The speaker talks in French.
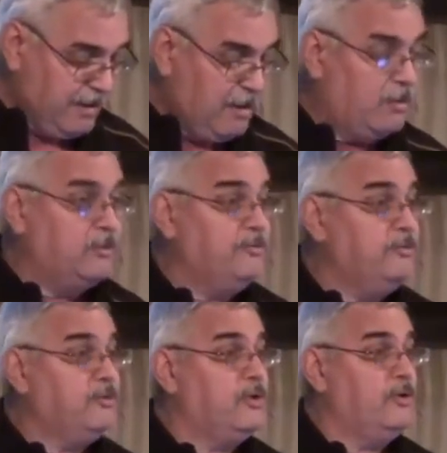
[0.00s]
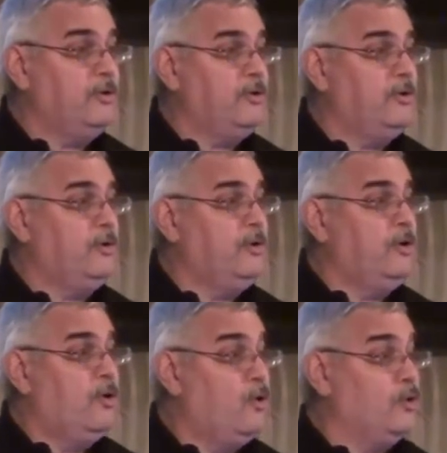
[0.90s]
On a vu que
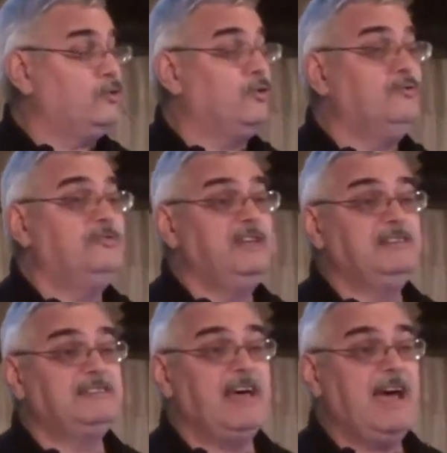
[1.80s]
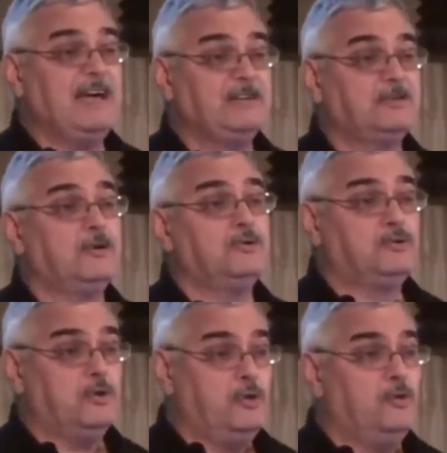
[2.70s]
on retrouve des sages
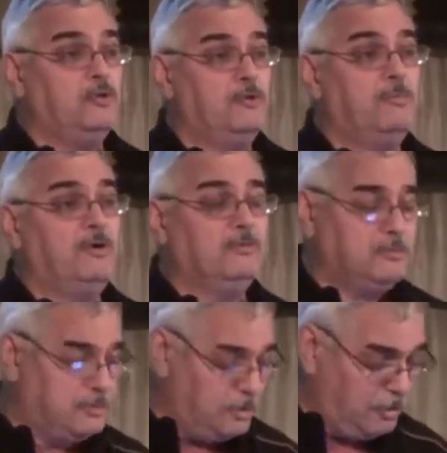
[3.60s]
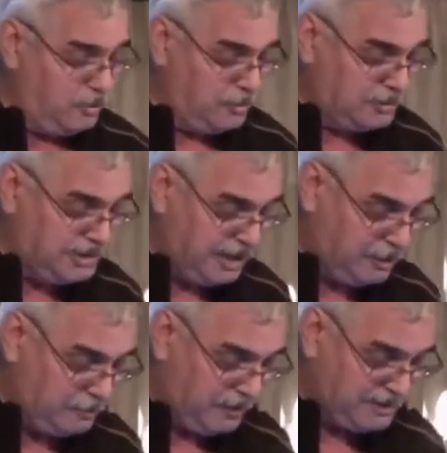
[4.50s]
selon le monde, selon le
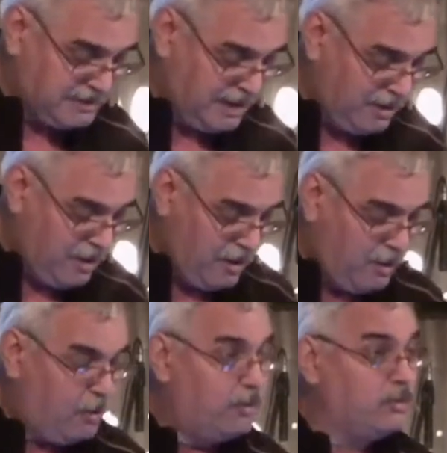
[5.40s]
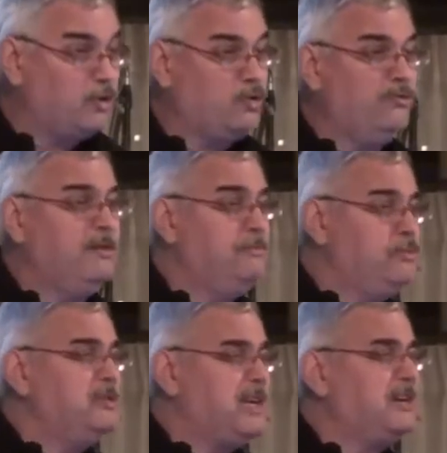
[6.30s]
siècle présent. On retrouve des
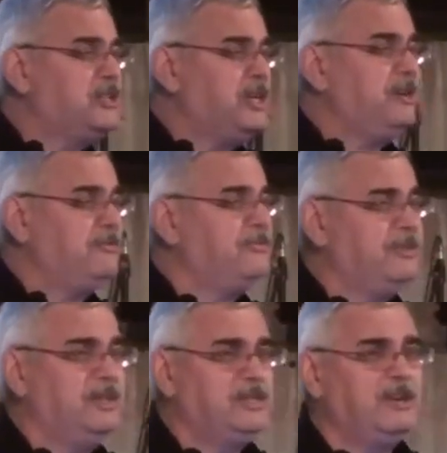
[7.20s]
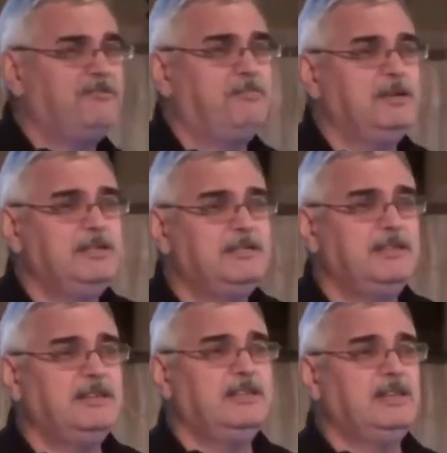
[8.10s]
puissants chefs, des chefs
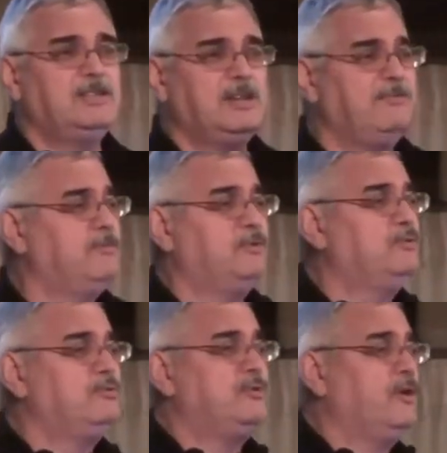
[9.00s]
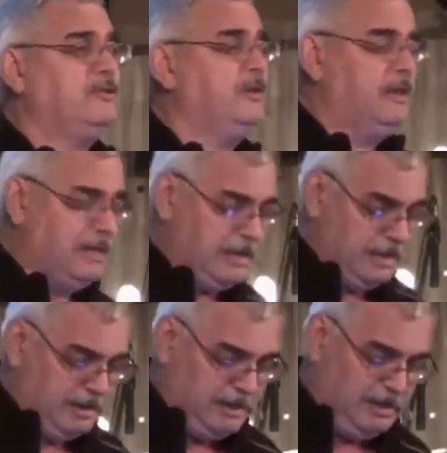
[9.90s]
politiques, des chefs de toutes sortes,
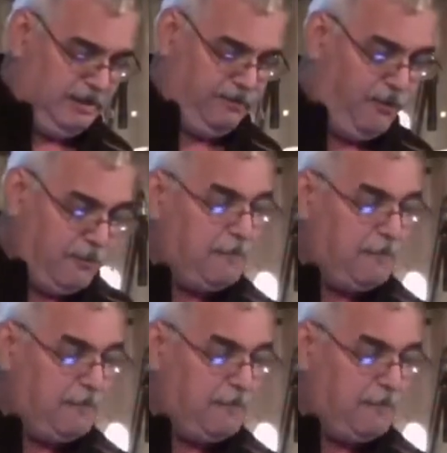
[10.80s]
qui font